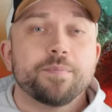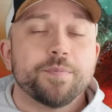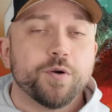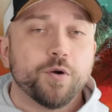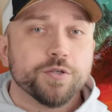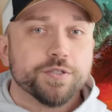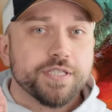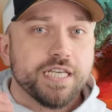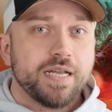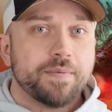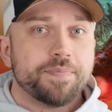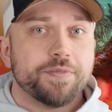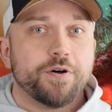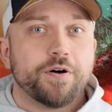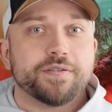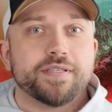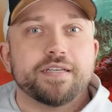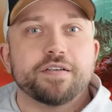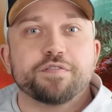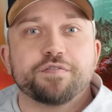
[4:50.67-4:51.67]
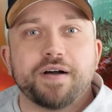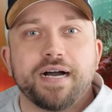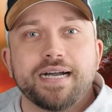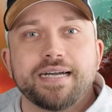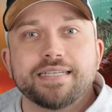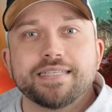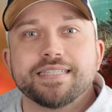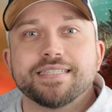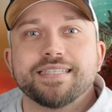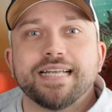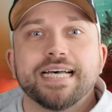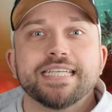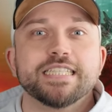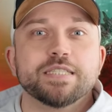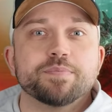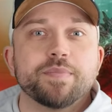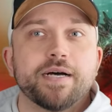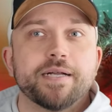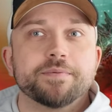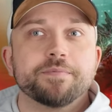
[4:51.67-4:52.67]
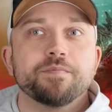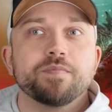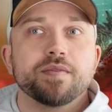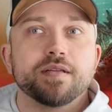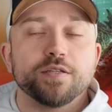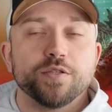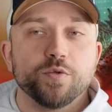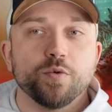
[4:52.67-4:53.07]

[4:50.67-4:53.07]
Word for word: Plus eben noch den Fakt, dass man